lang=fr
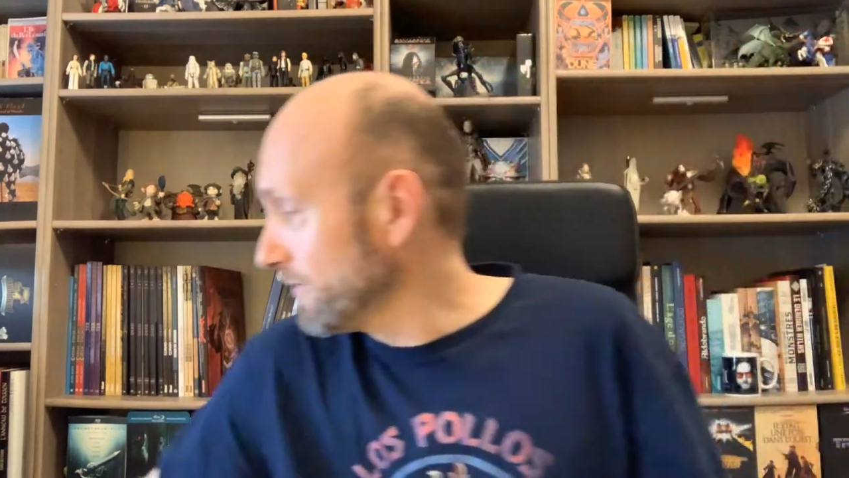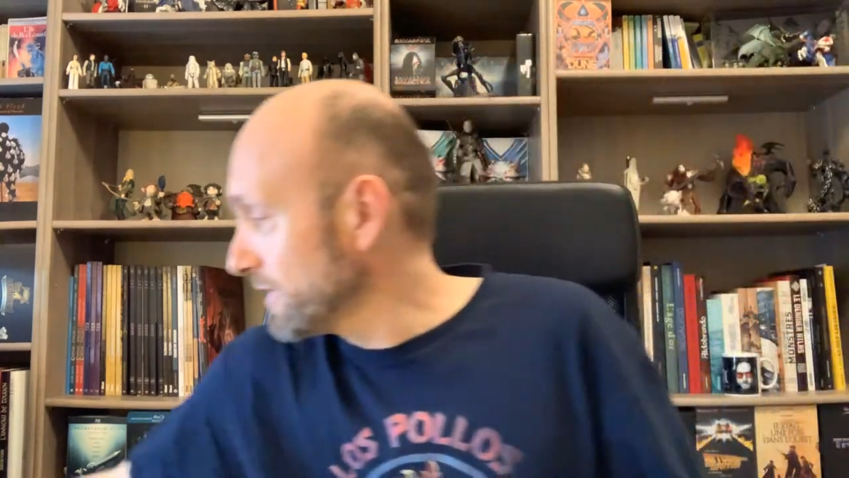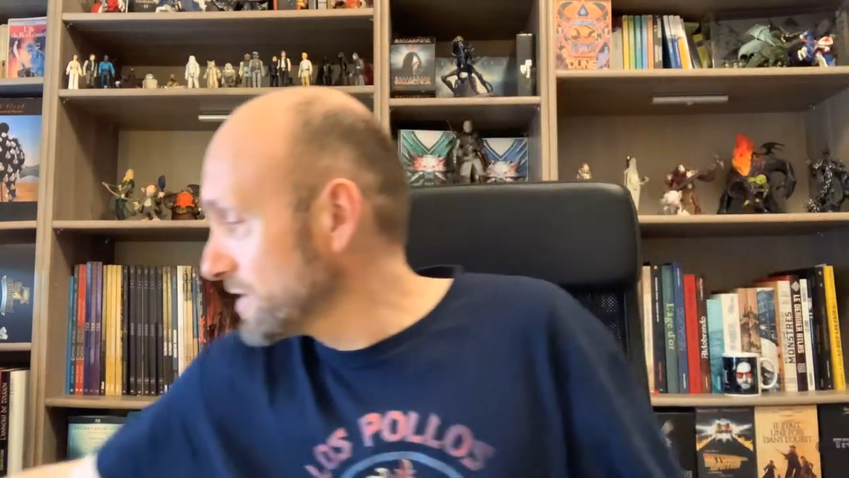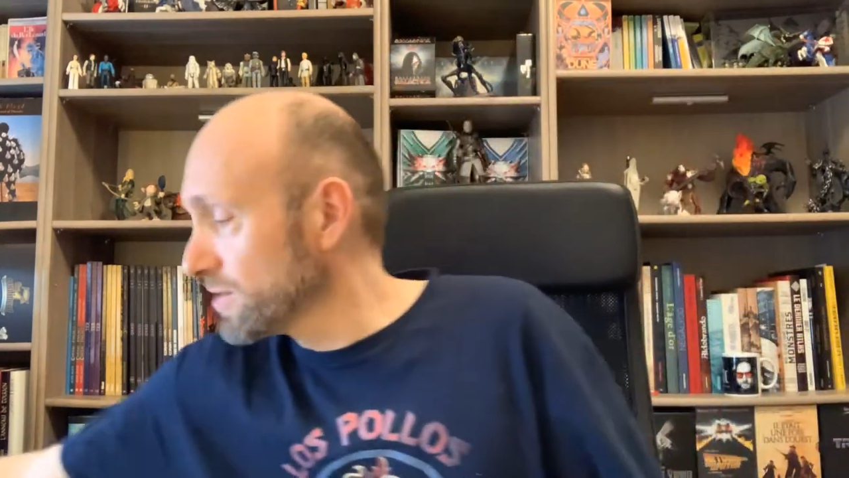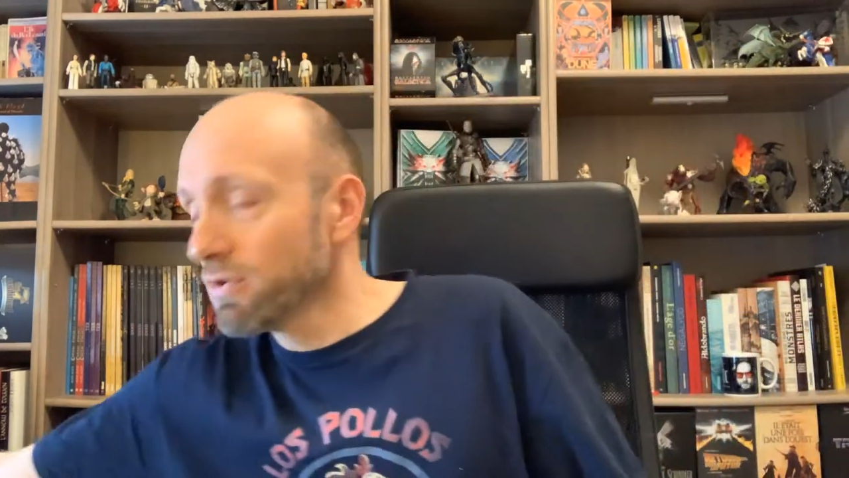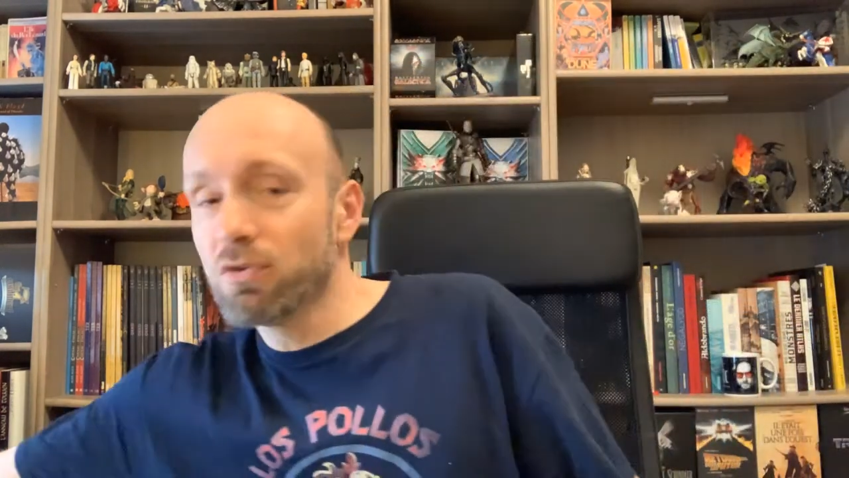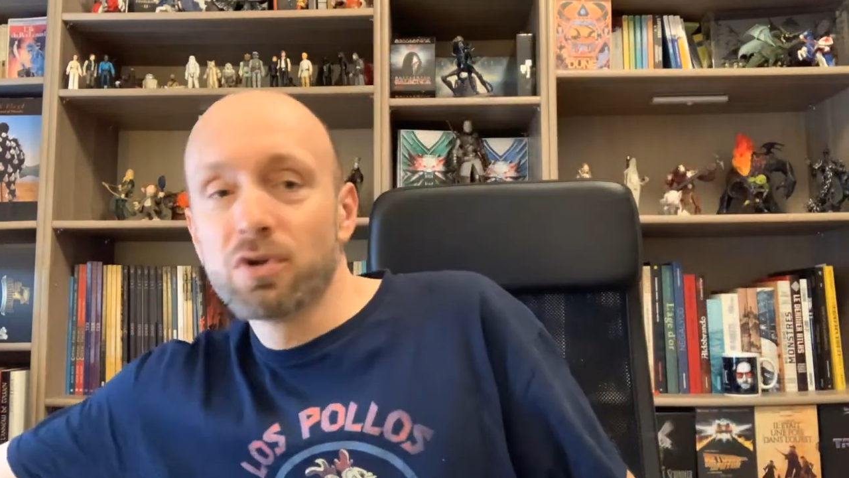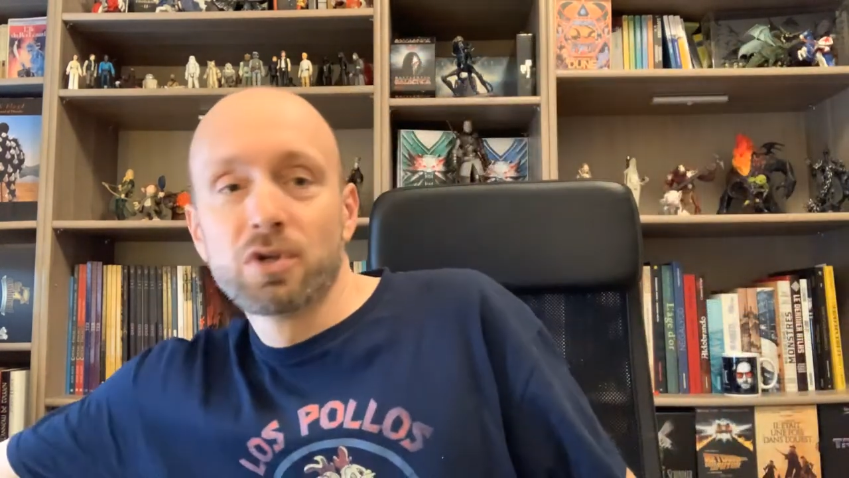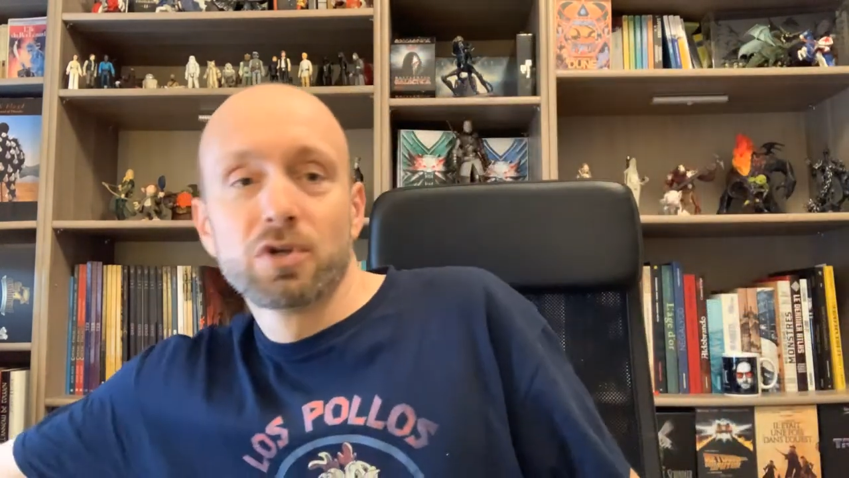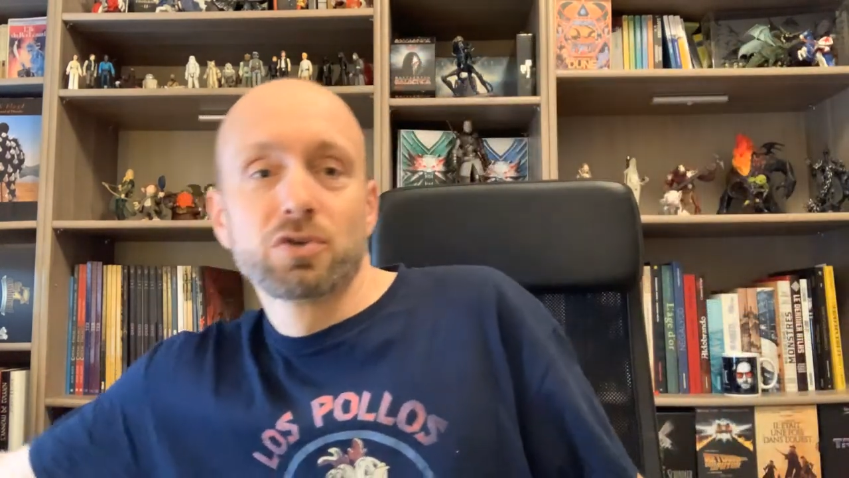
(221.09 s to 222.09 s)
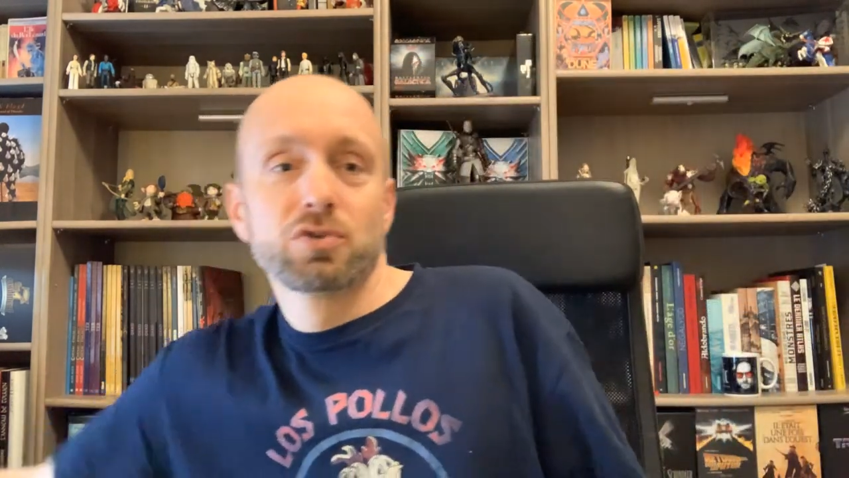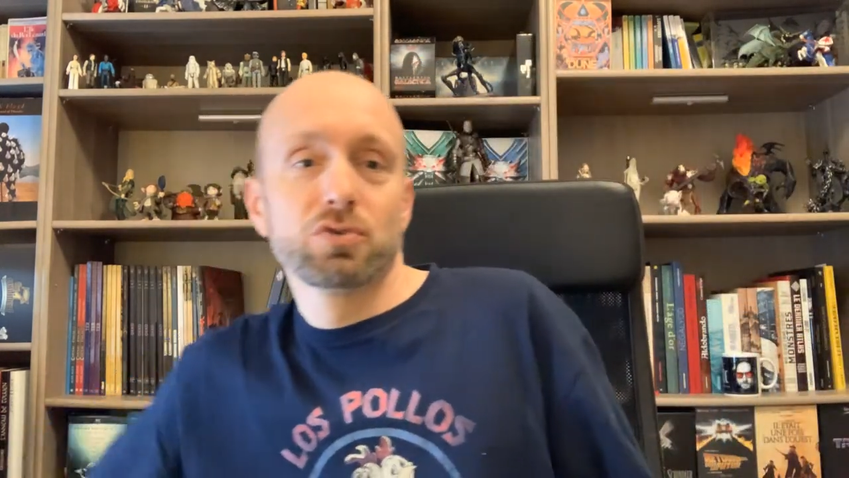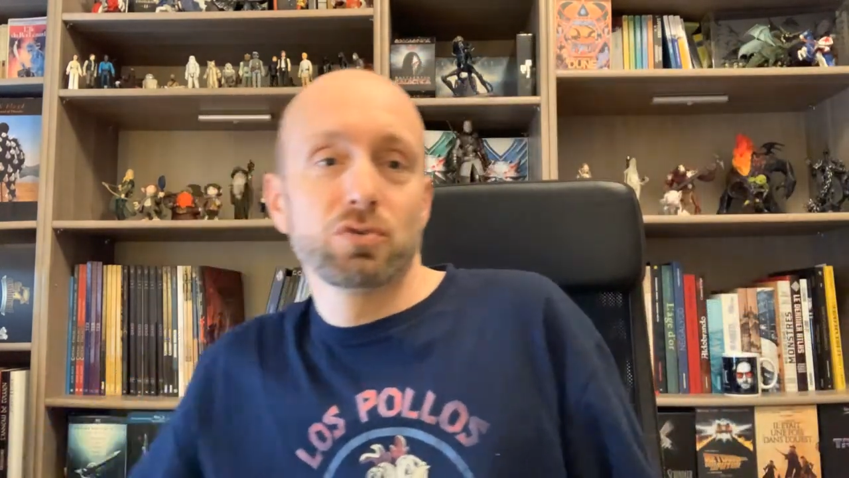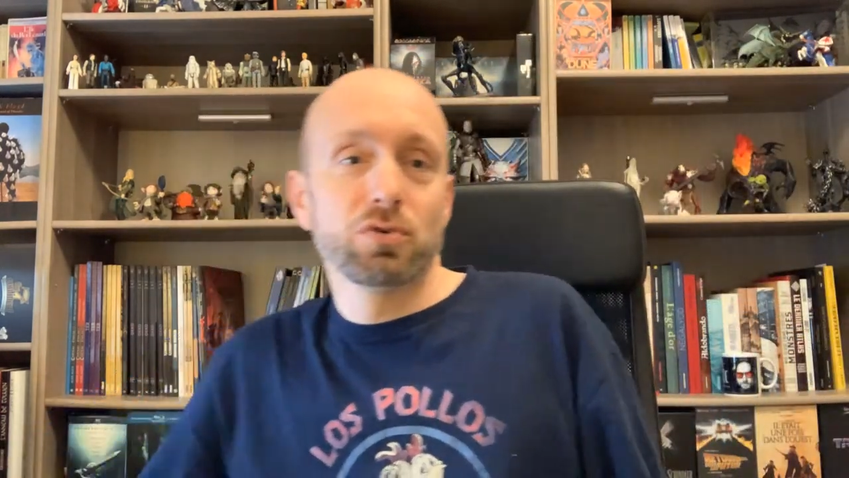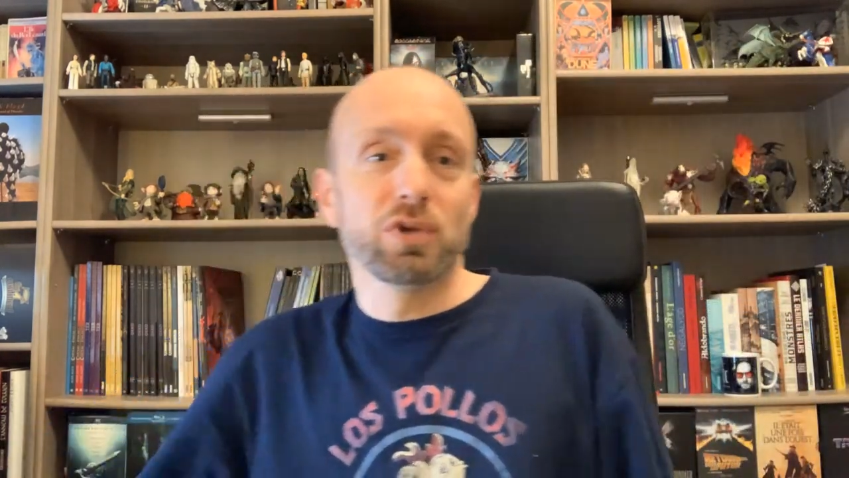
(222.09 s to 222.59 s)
sachant que